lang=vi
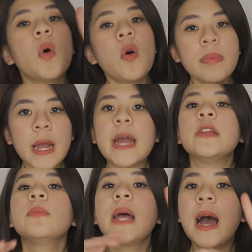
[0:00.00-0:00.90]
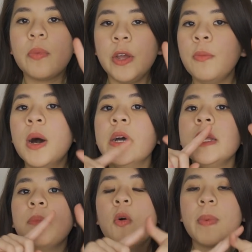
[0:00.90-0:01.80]
4 ngày chúng ta học điều mới
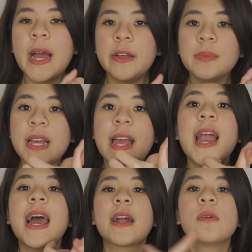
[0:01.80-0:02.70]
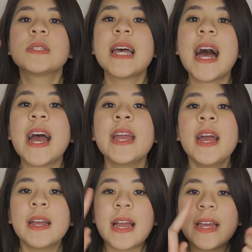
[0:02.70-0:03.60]
thì một ngày chúng ta giải lại câu sai
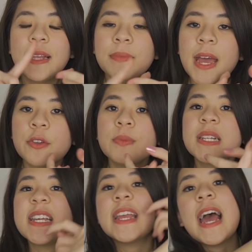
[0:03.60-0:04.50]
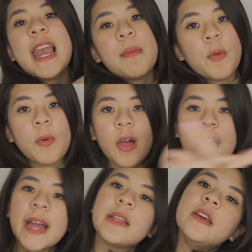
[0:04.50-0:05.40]
ngày tiếp theo chúng ta sẽ giải lại một
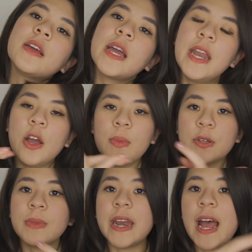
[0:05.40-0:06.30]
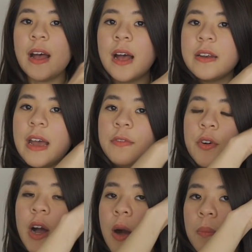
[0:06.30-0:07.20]
loạt những cái điều mà chúng ta đã đã
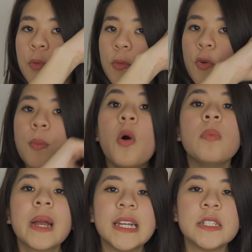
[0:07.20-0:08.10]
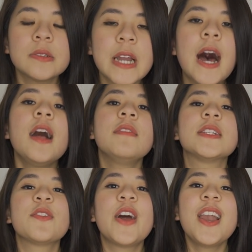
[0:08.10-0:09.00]
vừa học của 4 ngày trước đó và
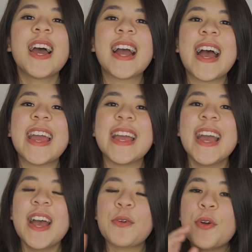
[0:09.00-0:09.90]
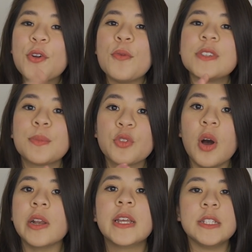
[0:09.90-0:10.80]
sau đó là ngày cuối cùng trong
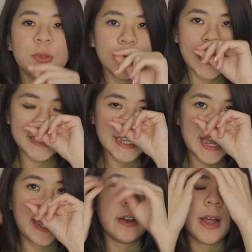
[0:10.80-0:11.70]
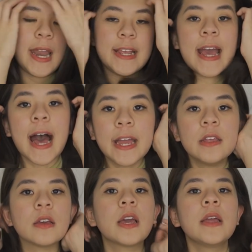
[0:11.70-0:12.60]
tuần thì chúng ta sẽ gọi là giải
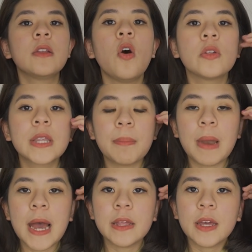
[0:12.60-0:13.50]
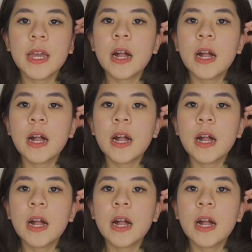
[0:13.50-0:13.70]
những cái ôn tập lại những cái